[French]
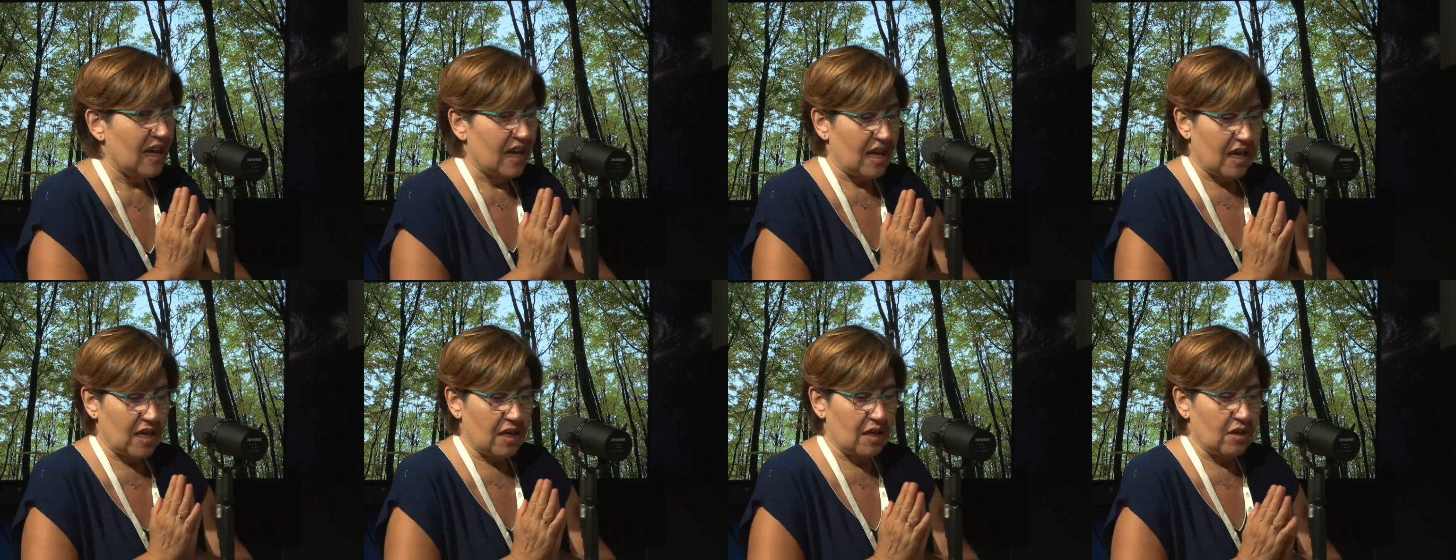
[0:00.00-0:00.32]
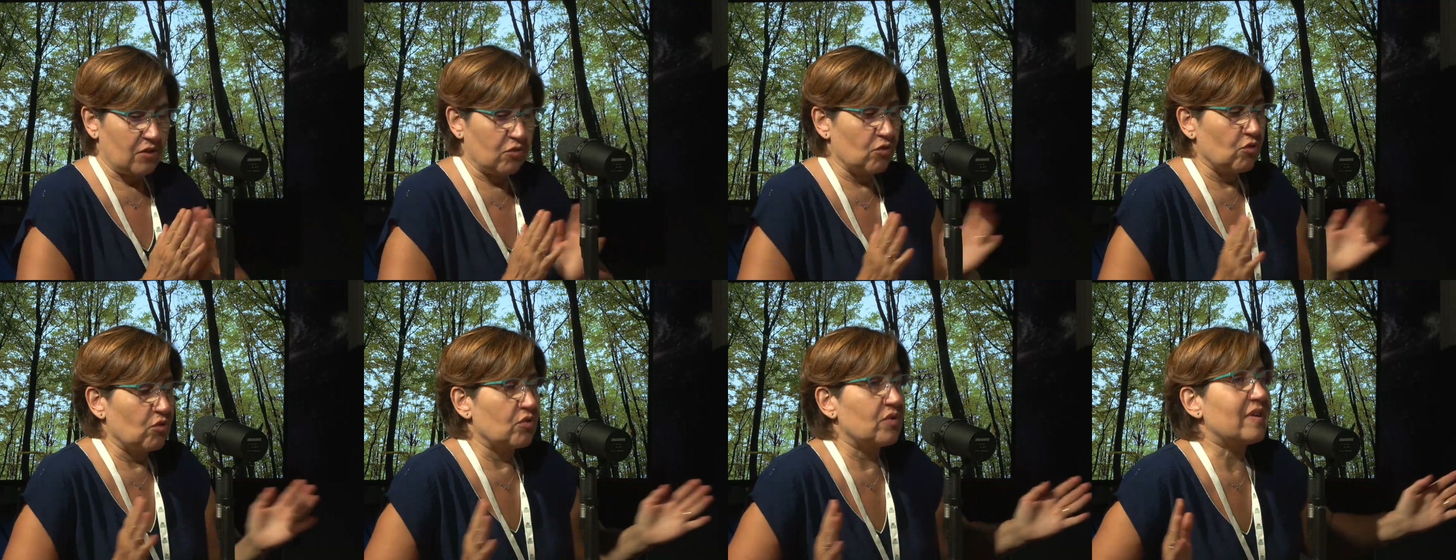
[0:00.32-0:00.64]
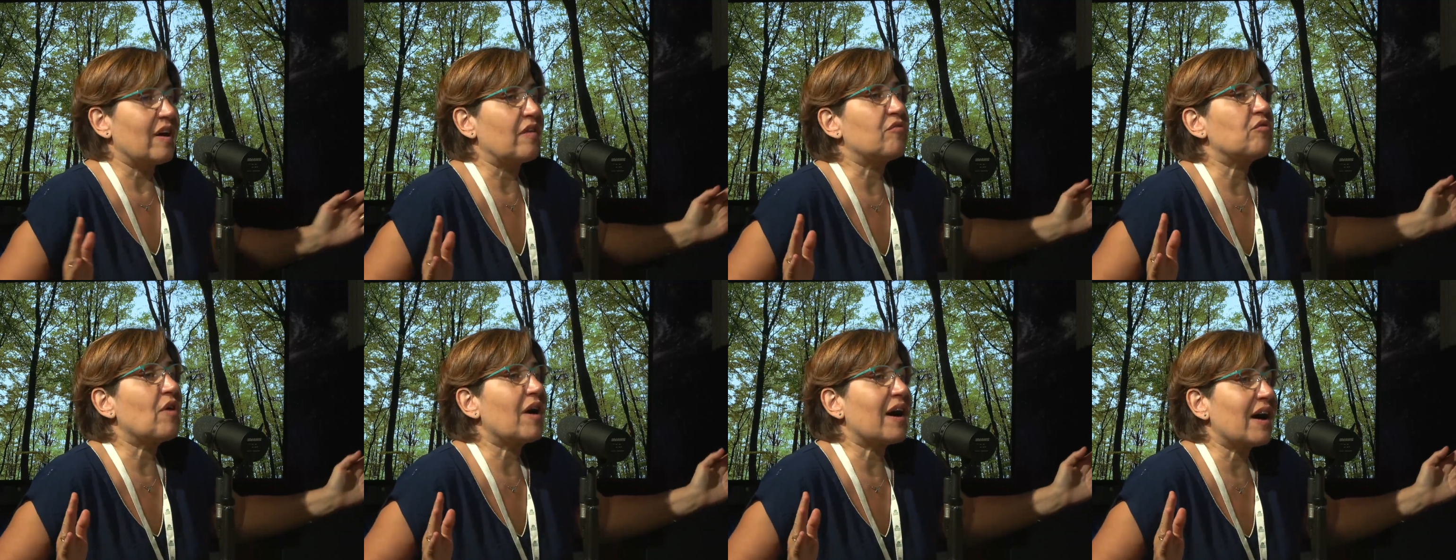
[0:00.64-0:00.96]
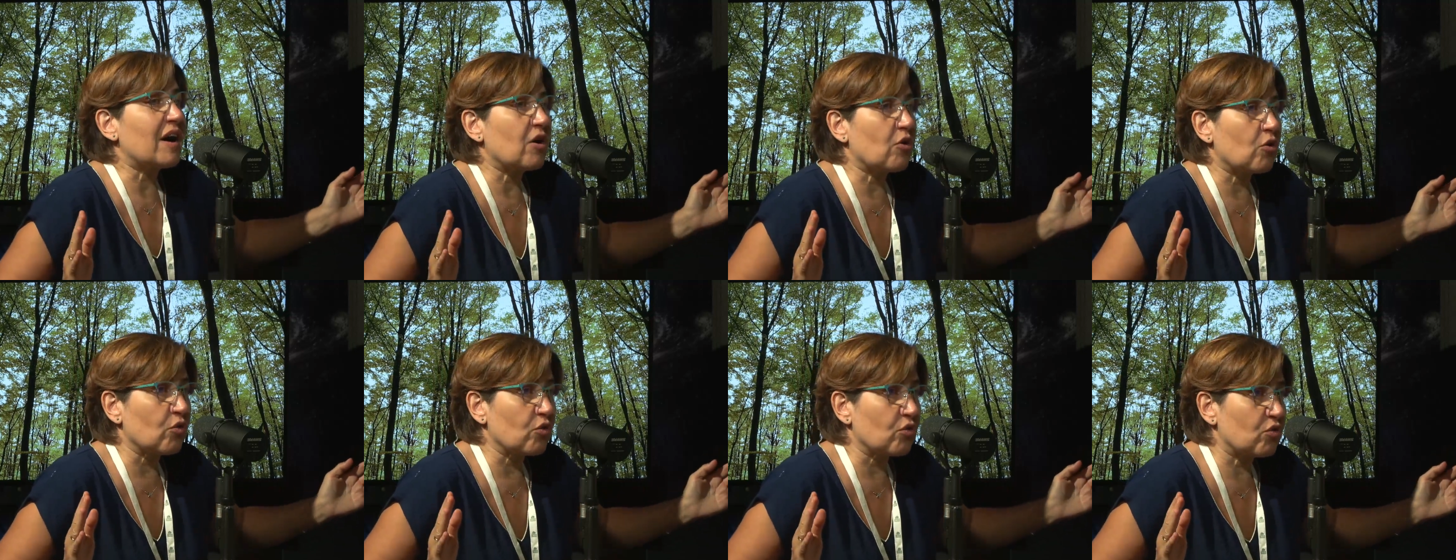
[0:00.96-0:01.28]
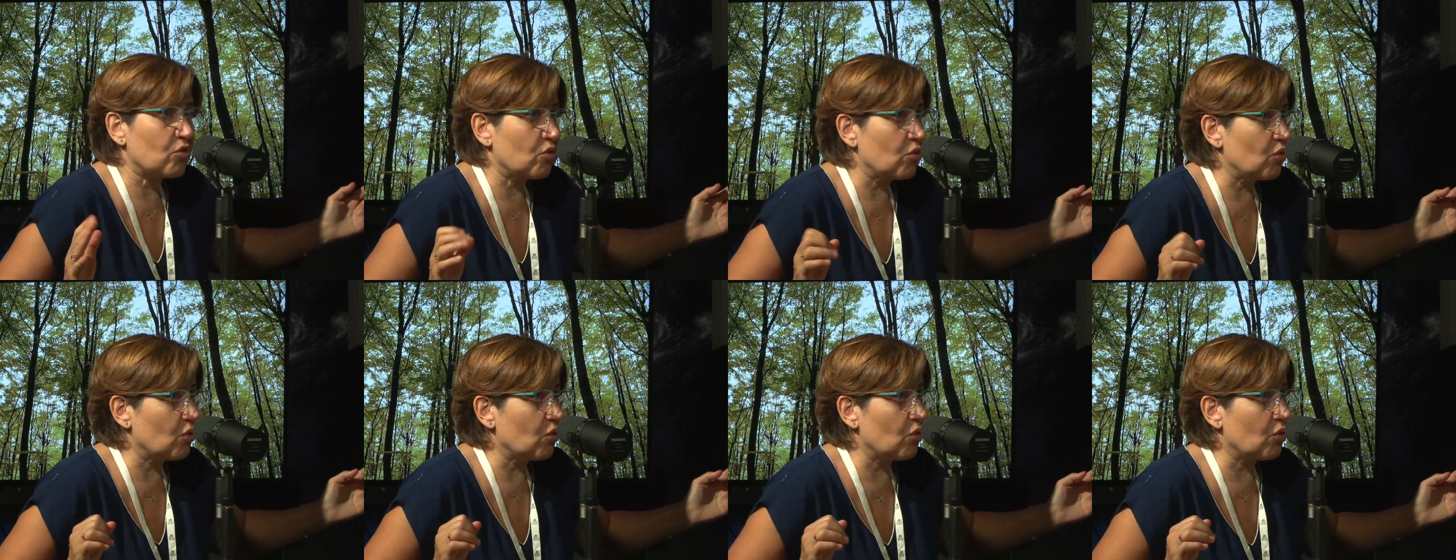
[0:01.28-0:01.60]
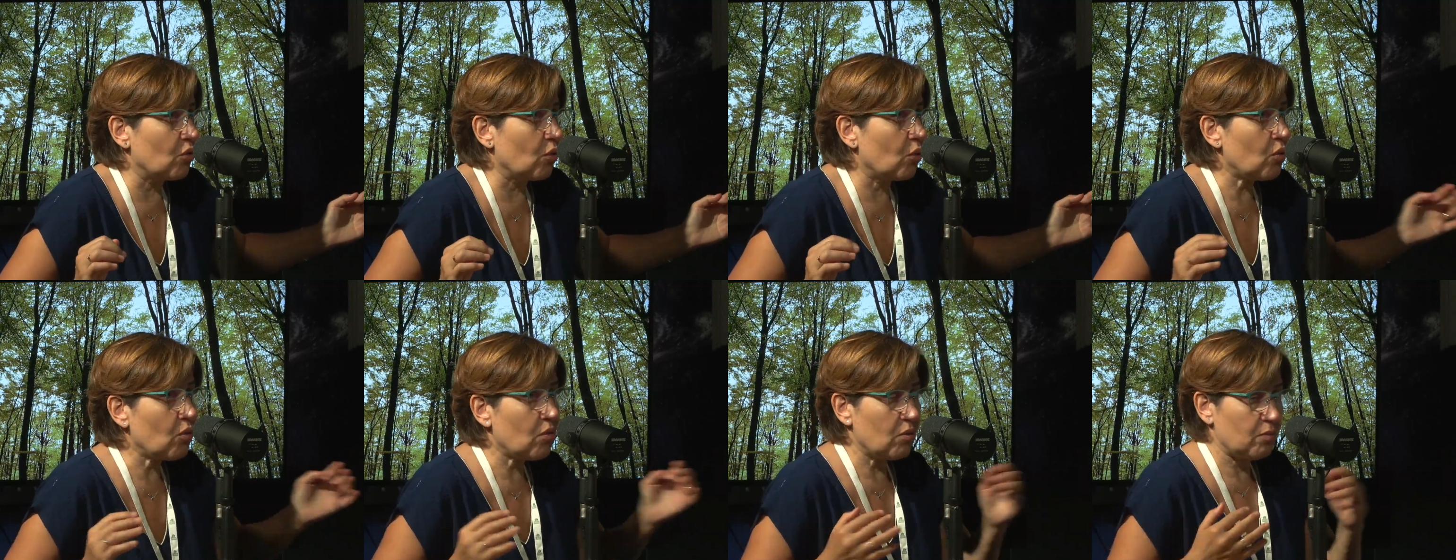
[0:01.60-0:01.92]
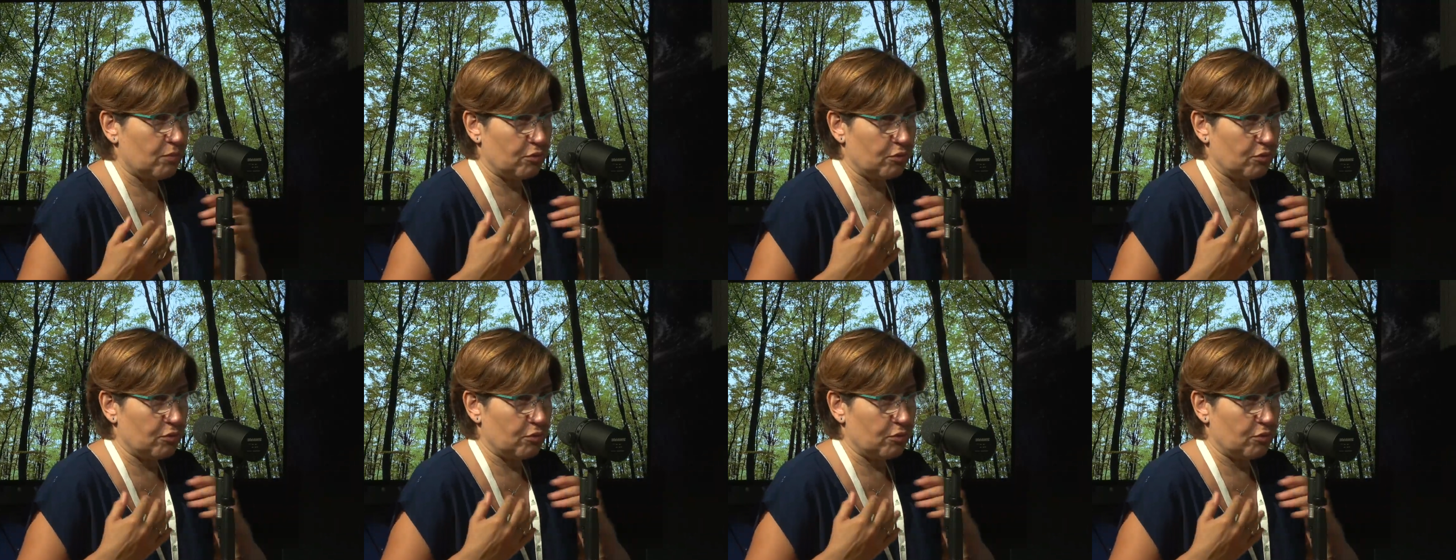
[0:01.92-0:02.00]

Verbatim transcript: et d'avoir un recul long